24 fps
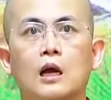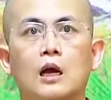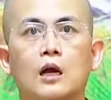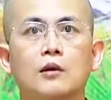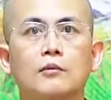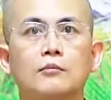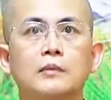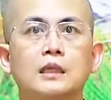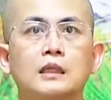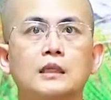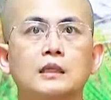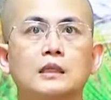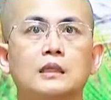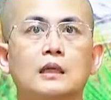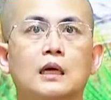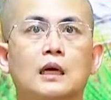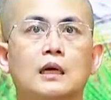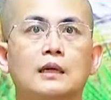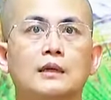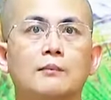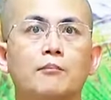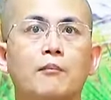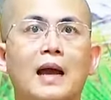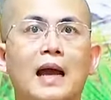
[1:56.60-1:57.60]
bị
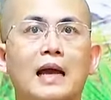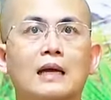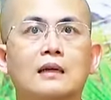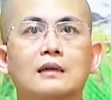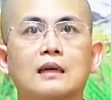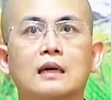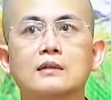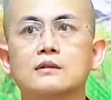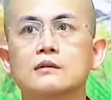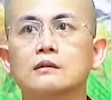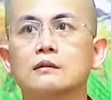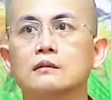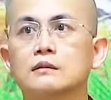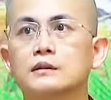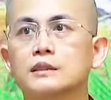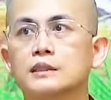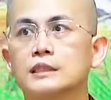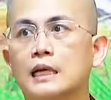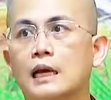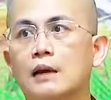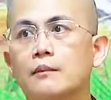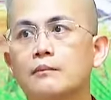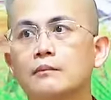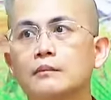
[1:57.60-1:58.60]
uh, mang ra xử
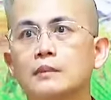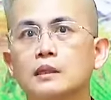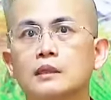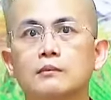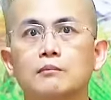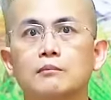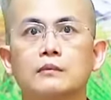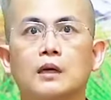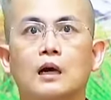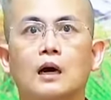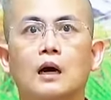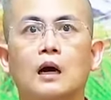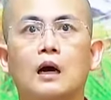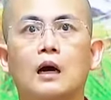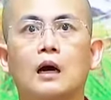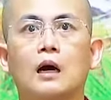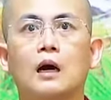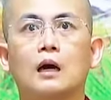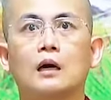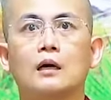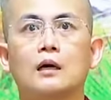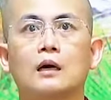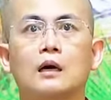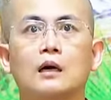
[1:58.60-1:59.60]
chém bị
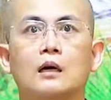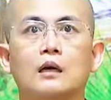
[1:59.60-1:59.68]
uh,